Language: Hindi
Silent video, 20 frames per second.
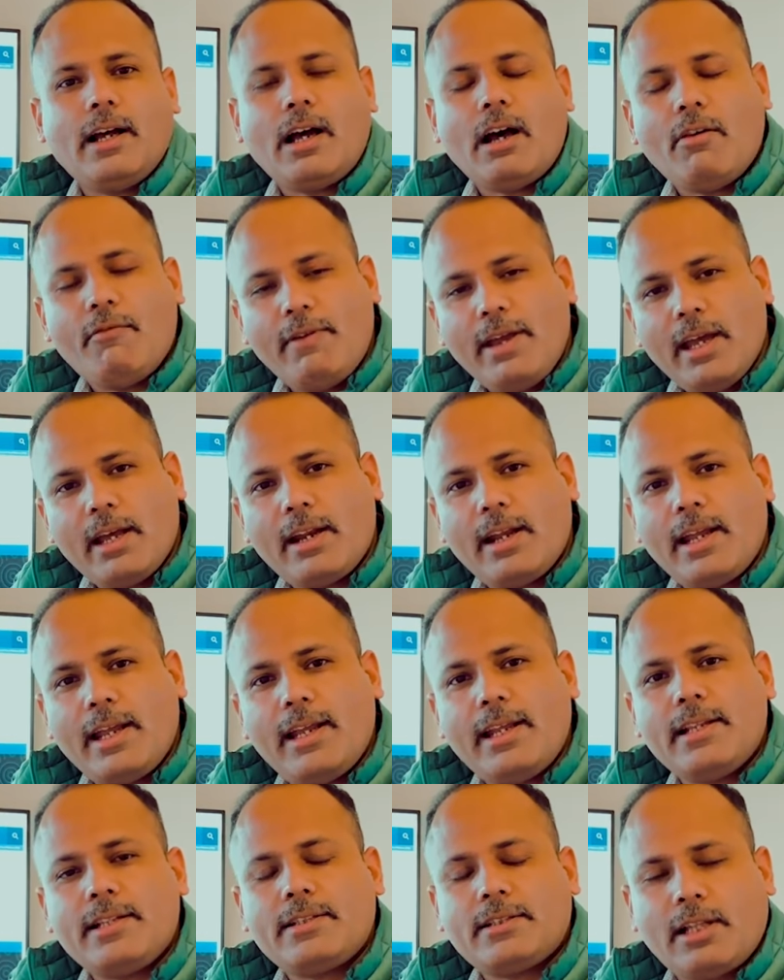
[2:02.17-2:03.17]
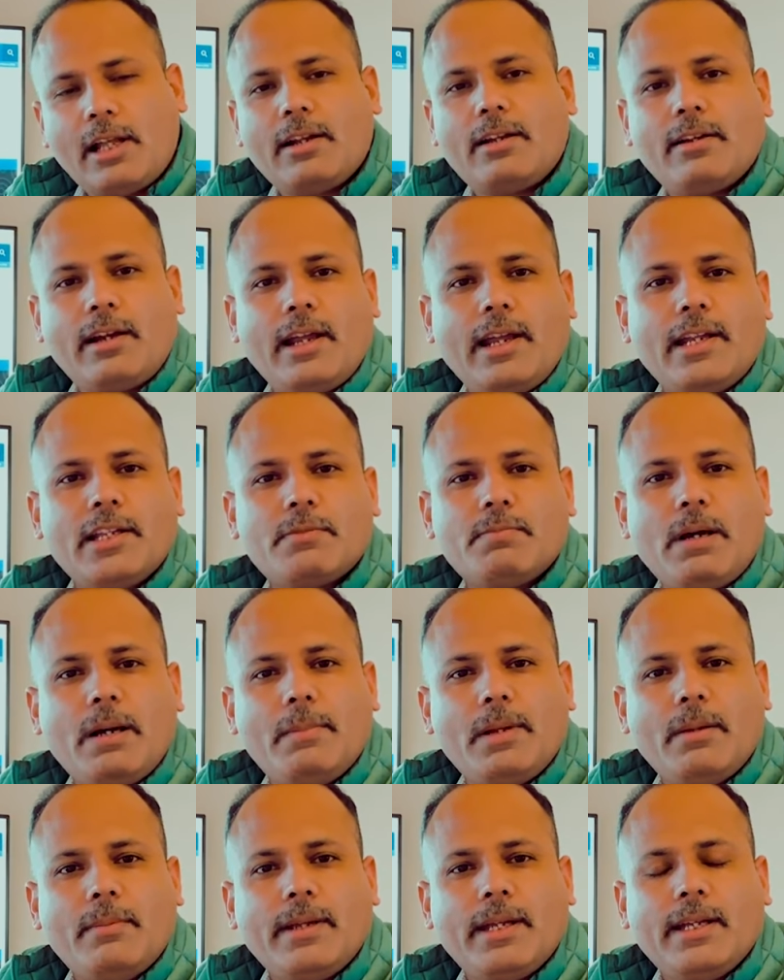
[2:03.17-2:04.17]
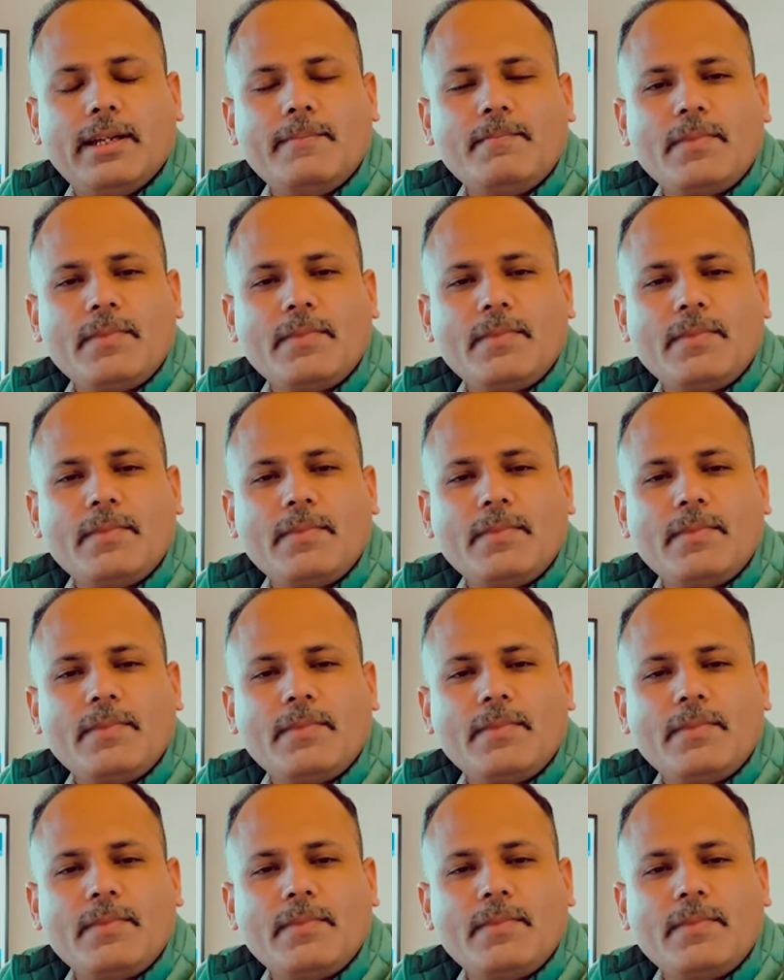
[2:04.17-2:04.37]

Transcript: अवेयर रहें सतर्क रहें इस मामले में